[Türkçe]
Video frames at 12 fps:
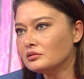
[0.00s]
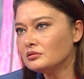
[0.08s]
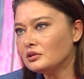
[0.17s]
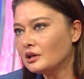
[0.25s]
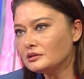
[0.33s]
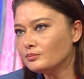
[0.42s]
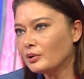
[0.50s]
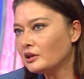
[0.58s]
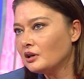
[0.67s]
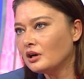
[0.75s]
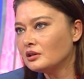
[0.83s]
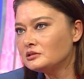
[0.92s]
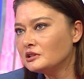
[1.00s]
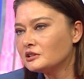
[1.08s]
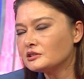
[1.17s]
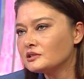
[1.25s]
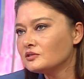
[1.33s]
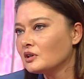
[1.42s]
Yani, yani bayağı bir...
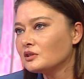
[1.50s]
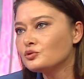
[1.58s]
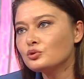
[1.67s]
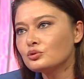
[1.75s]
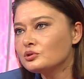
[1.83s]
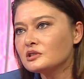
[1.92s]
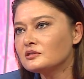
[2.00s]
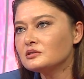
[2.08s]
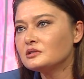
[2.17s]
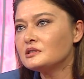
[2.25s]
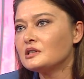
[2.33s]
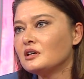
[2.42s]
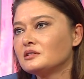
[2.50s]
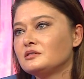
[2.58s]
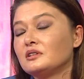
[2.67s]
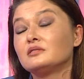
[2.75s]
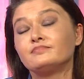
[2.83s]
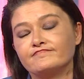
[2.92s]
yarısından çoğu satıldı Gitti zaten.
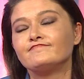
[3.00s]
Mi?